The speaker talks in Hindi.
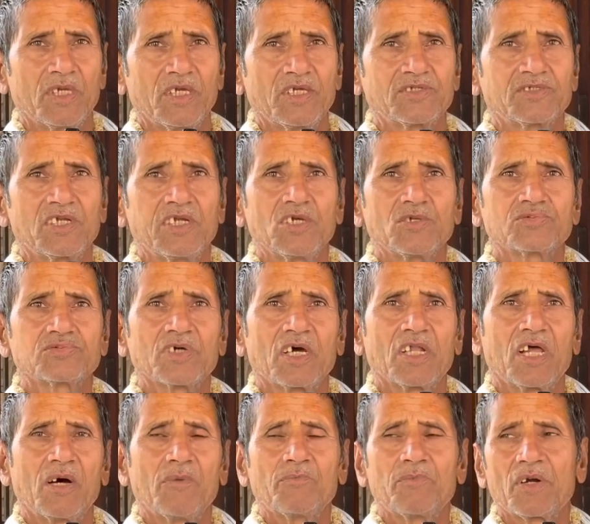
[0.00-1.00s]
इसलिए उसका
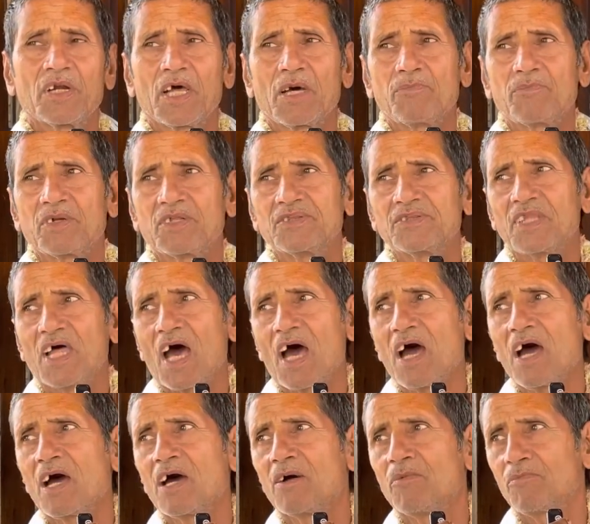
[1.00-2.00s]
नाम पड़ा
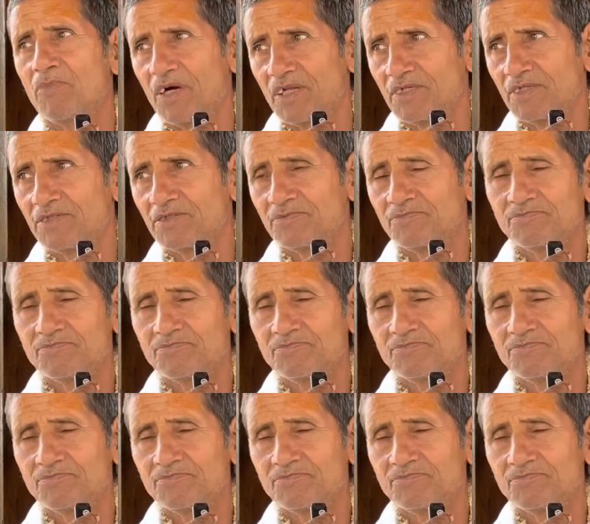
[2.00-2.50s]
वृंदावन